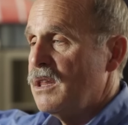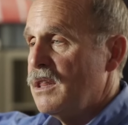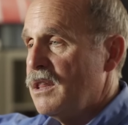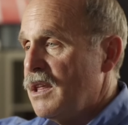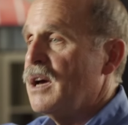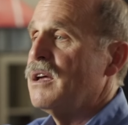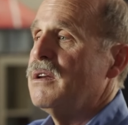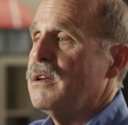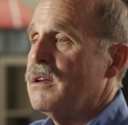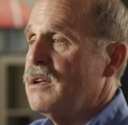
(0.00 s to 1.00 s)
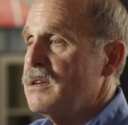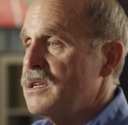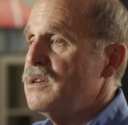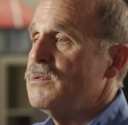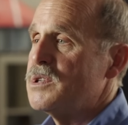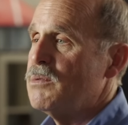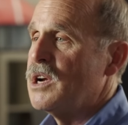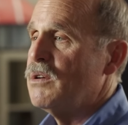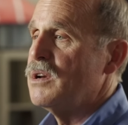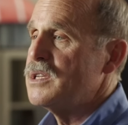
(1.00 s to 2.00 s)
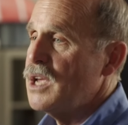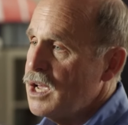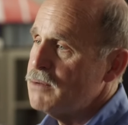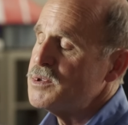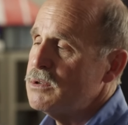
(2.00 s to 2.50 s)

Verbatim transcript: Nadie pensaba que fuese importante.